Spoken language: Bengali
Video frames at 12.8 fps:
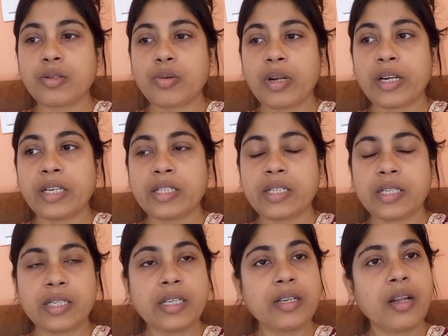
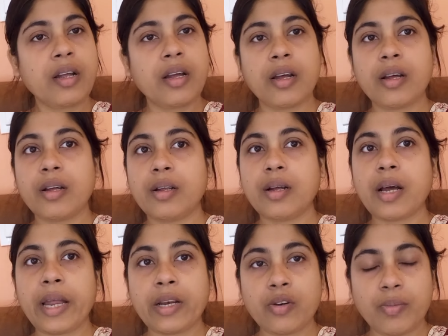সোলারিসিটির
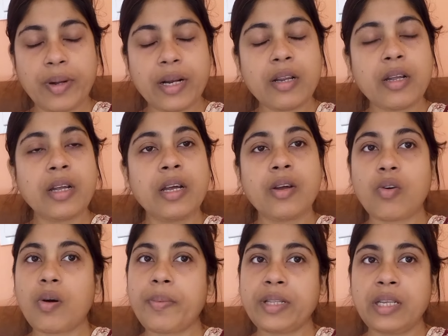হ্যান্ডওভার
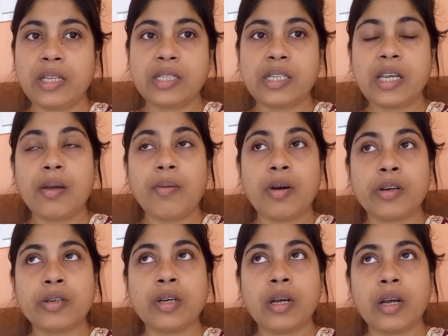কবে দিচ্ছে এবং
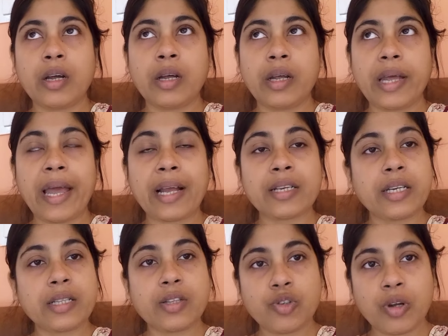
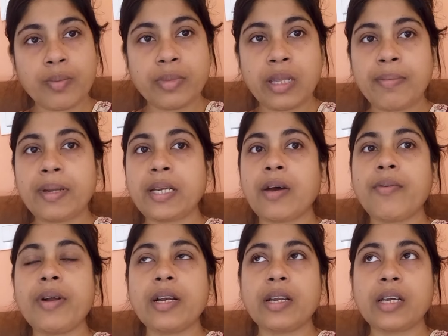একসাথে সব দেবে
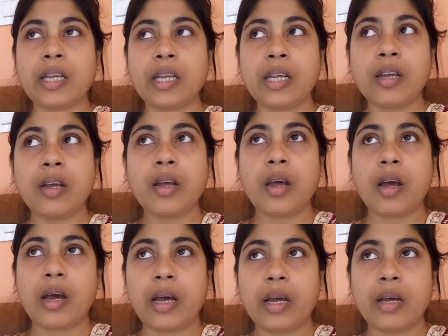টাওয়ার নাকি
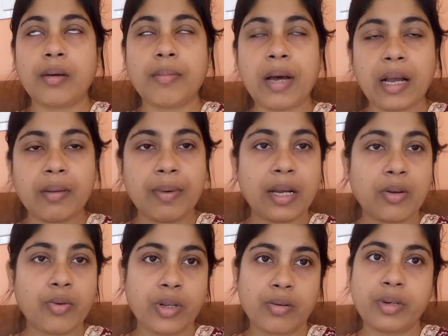ভাগ ভাগ
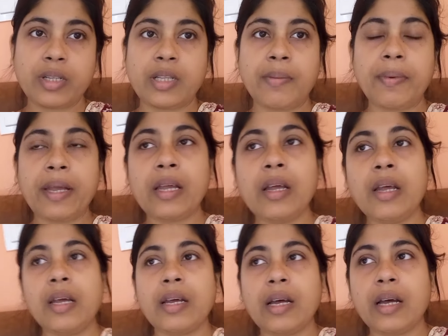করে করে দেবে
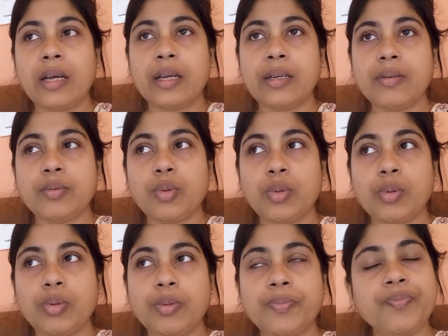তো
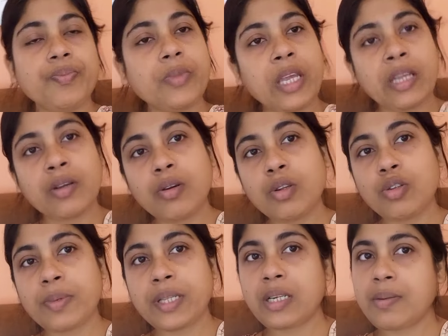এইগুলো
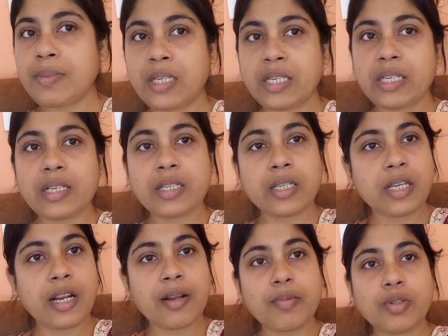তোমাদের আমি ডিটেলসে
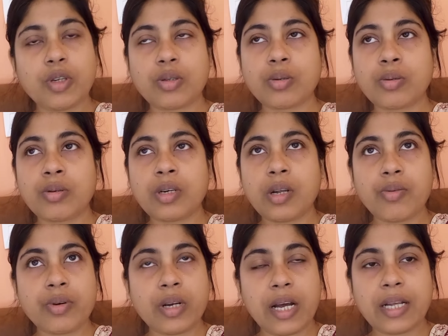জানাবো যতক্ষণ না
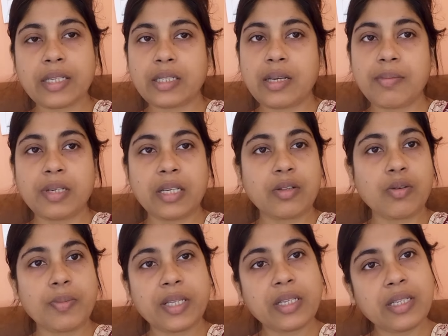ও না আসছে আমি ঠিক
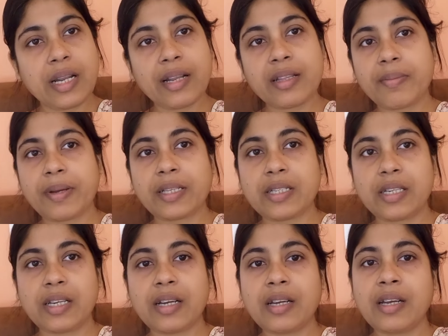তোমাদের জানাতে পারছি
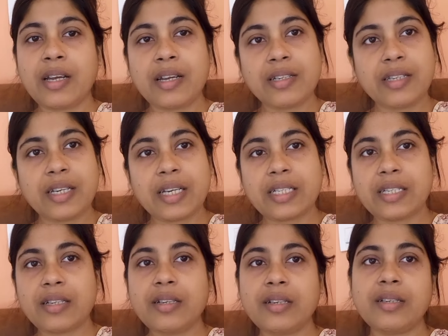না ঠিক আছে